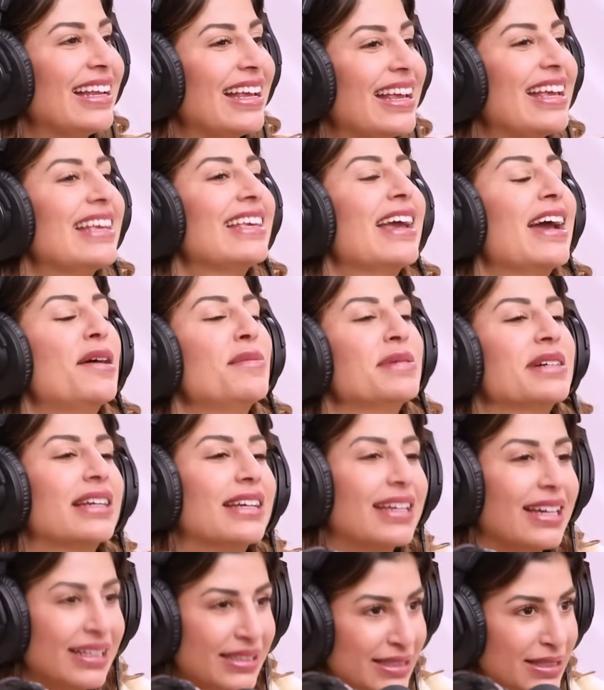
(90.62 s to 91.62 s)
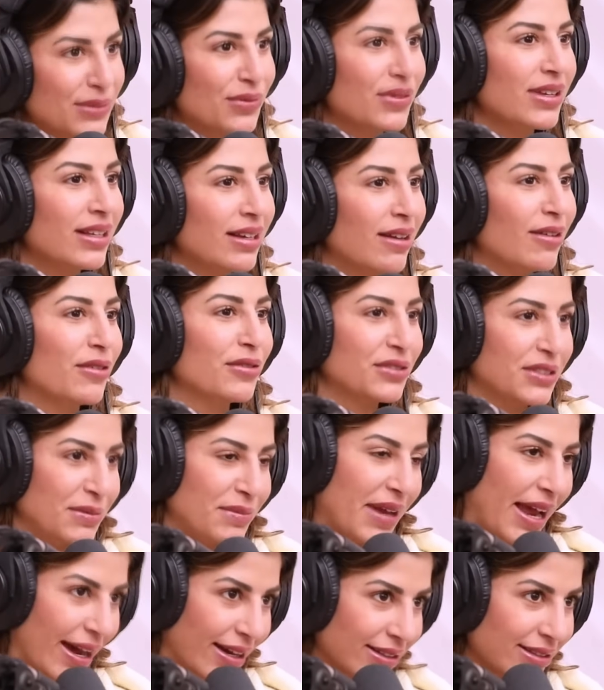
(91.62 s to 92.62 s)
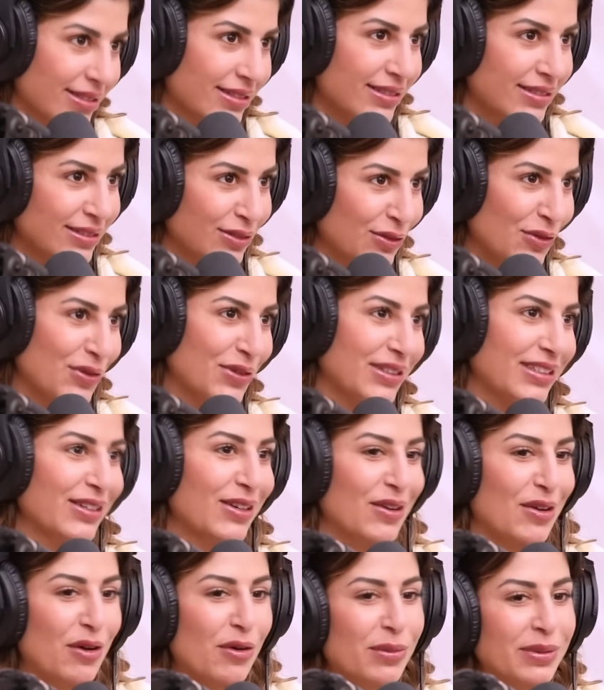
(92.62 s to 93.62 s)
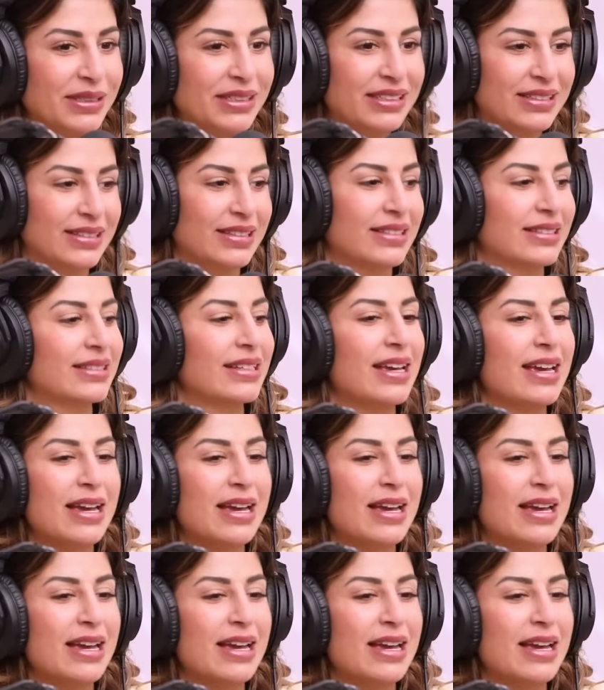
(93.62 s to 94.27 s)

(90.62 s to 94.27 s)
Ich habe ganz viel auf dem Herzen und ich glaube, dass es